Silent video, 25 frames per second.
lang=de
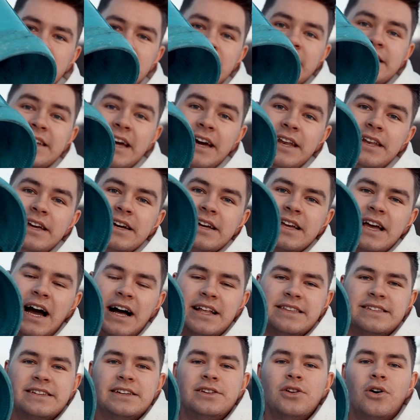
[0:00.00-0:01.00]
hier drinnen
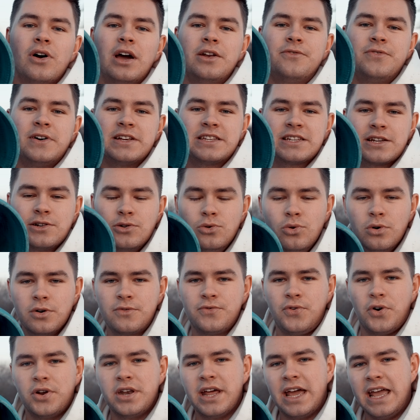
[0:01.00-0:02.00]
kann sich noch etwas Glut
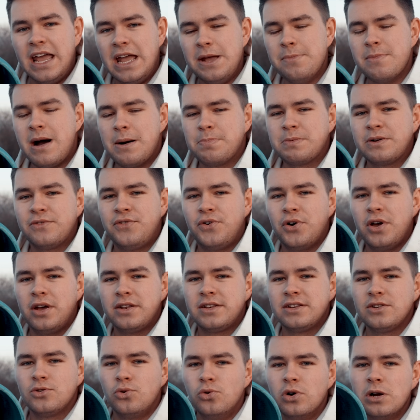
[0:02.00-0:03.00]
von der eben
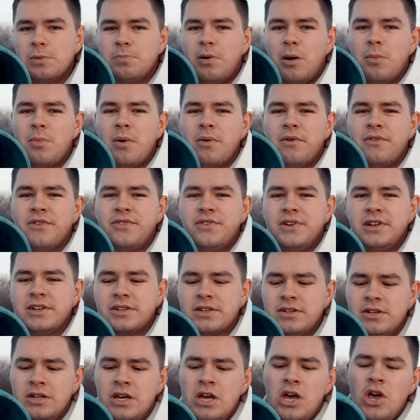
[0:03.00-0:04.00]
abgefeuerten Kugelbombe
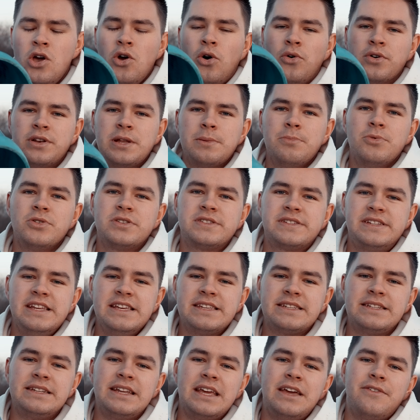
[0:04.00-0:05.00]
befinden und ihr müsst
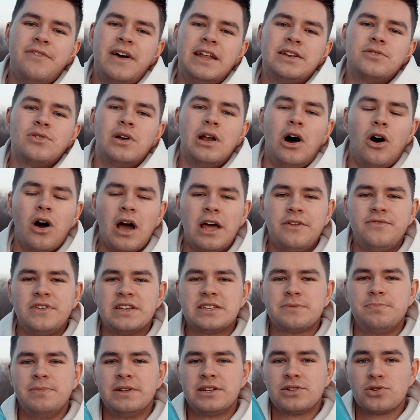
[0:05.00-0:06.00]
diesen eventuell auch
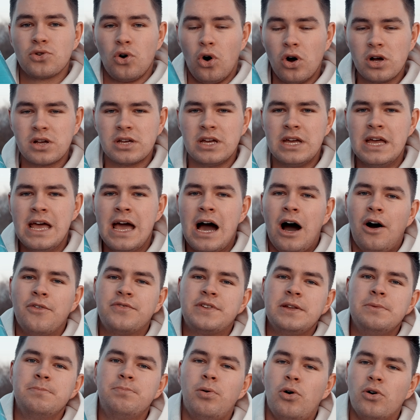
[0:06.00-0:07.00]
etwas mit Druck auf
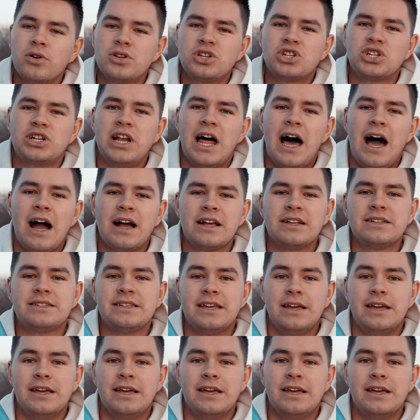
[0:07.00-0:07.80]
den Boden schlagend